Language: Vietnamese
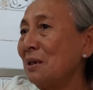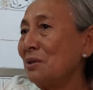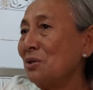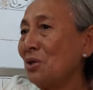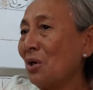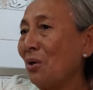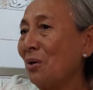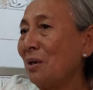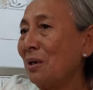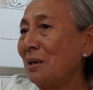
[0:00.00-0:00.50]
ờ,
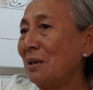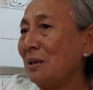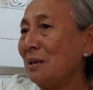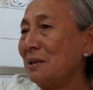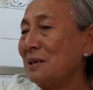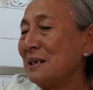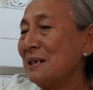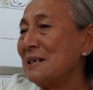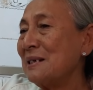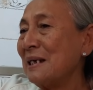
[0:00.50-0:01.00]
chỗ ờ,
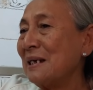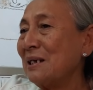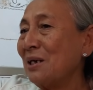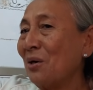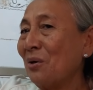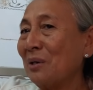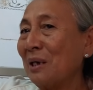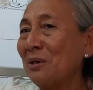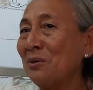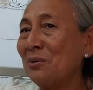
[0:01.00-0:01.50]
chiến sĩ
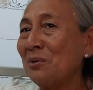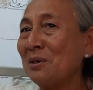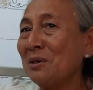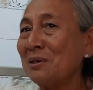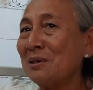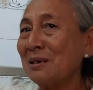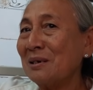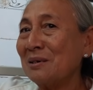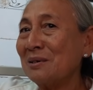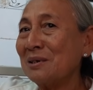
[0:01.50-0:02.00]
nào nãy tôi
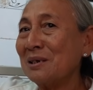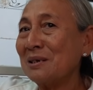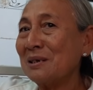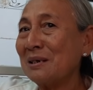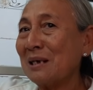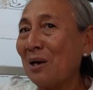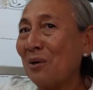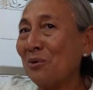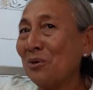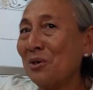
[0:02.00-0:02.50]
đứng trên
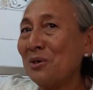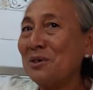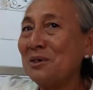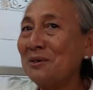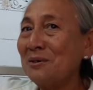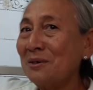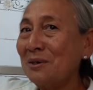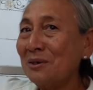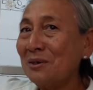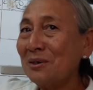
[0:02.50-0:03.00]
cầu nó
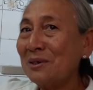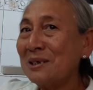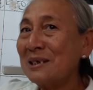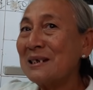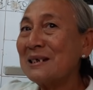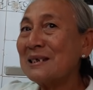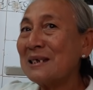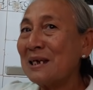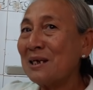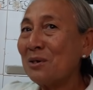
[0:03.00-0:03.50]
dưới nó
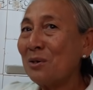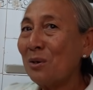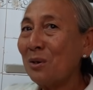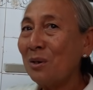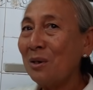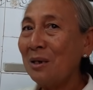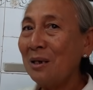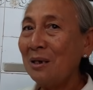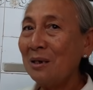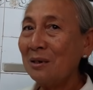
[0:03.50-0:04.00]
chiến sĩ đó
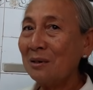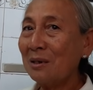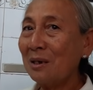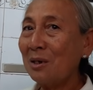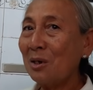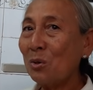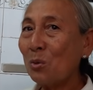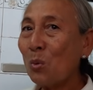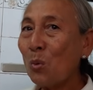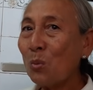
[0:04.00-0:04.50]
người ta
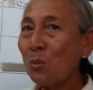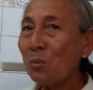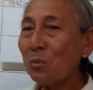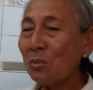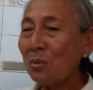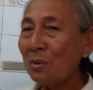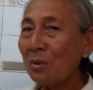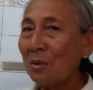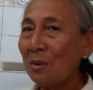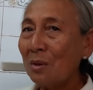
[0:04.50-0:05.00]
đi cúng
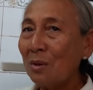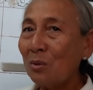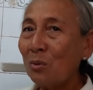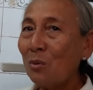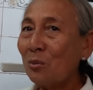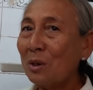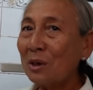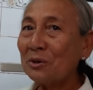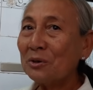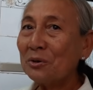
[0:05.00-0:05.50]

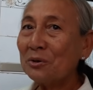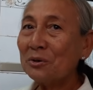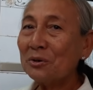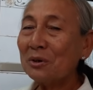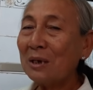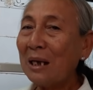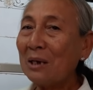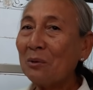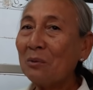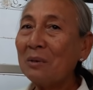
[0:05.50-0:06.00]
cúng là thường
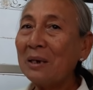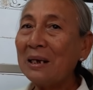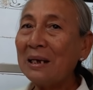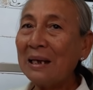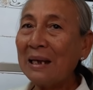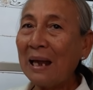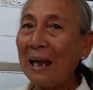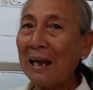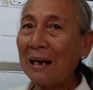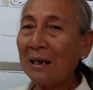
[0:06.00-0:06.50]
thường ai cũng lấy
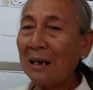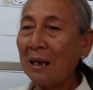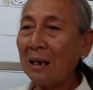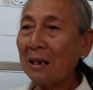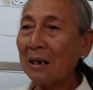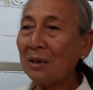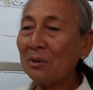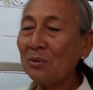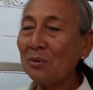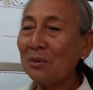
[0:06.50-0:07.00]
đi ăn
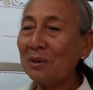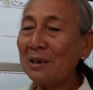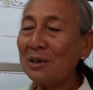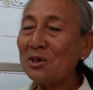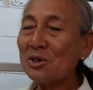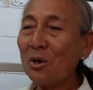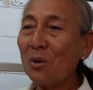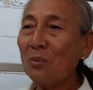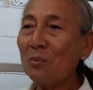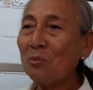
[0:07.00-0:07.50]
à cái tôi đi
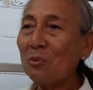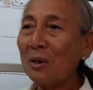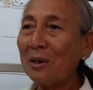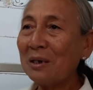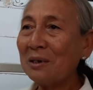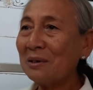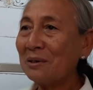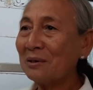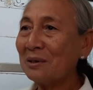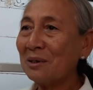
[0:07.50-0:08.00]
sống quá
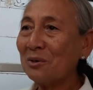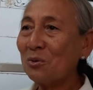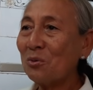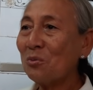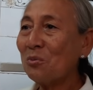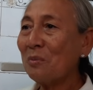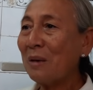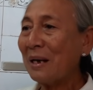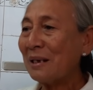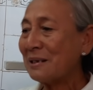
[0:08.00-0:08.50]
cái người ta
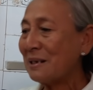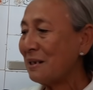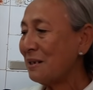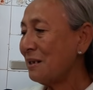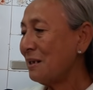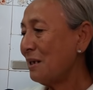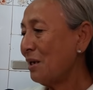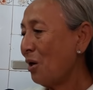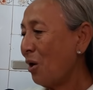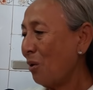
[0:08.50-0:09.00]
cúng ba
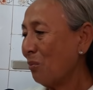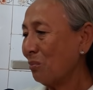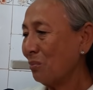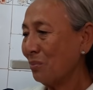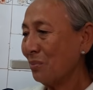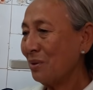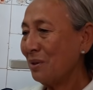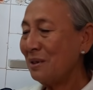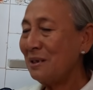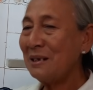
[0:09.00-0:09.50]
trái
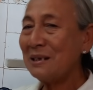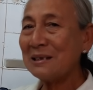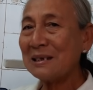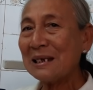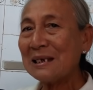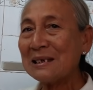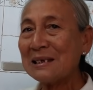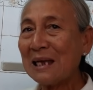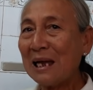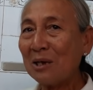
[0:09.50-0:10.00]
hồng nhưng
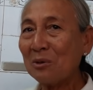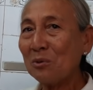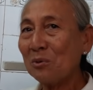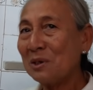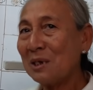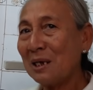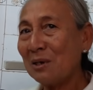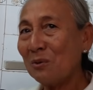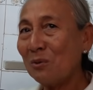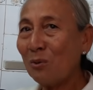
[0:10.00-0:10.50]
trái xài tôi
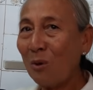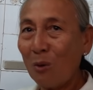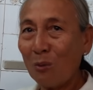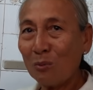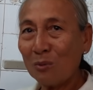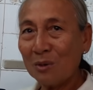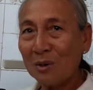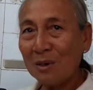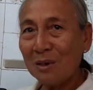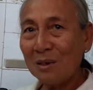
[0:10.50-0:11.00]
về tôi gọt
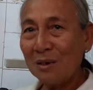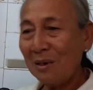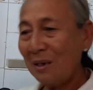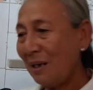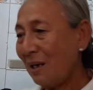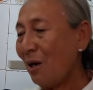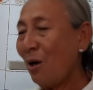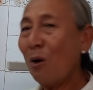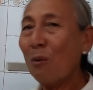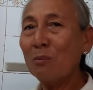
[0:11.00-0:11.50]

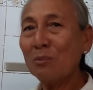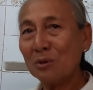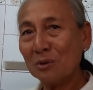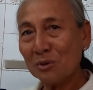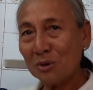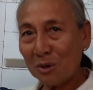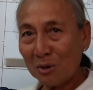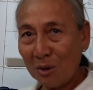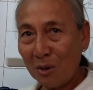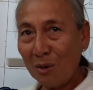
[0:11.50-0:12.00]
lấy cái hộp đựng
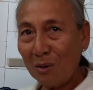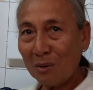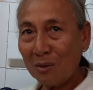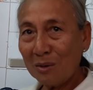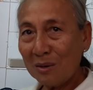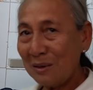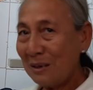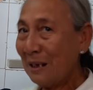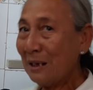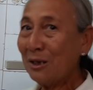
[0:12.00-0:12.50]
cho nó
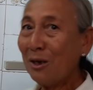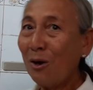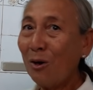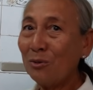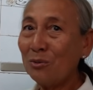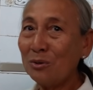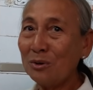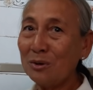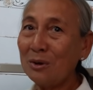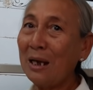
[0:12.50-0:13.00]
vậy thôi
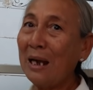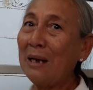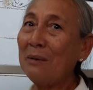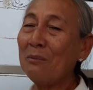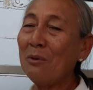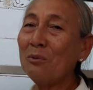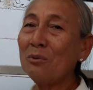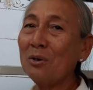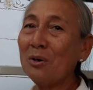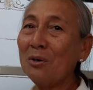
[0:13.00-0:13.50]
tôi đưa hai
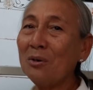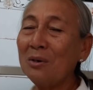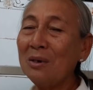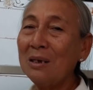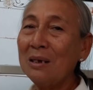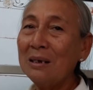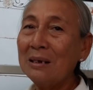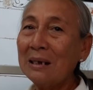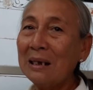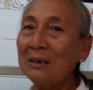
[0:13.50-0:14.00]
món đó
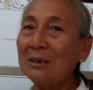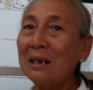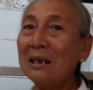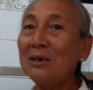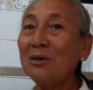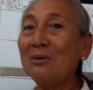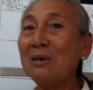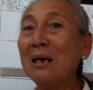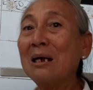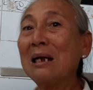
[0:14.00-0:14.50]
cái thấy
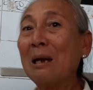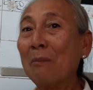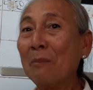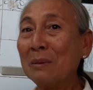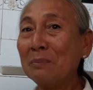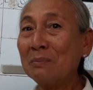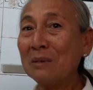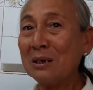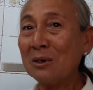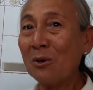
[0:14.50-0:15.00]
nó đang gặp
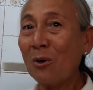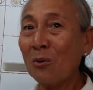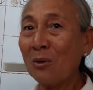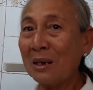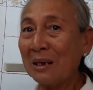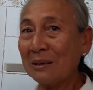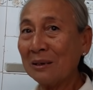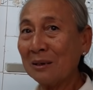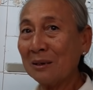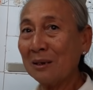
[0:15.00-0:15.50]
bánh mì ngon
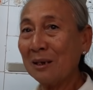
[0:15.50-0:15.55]
lành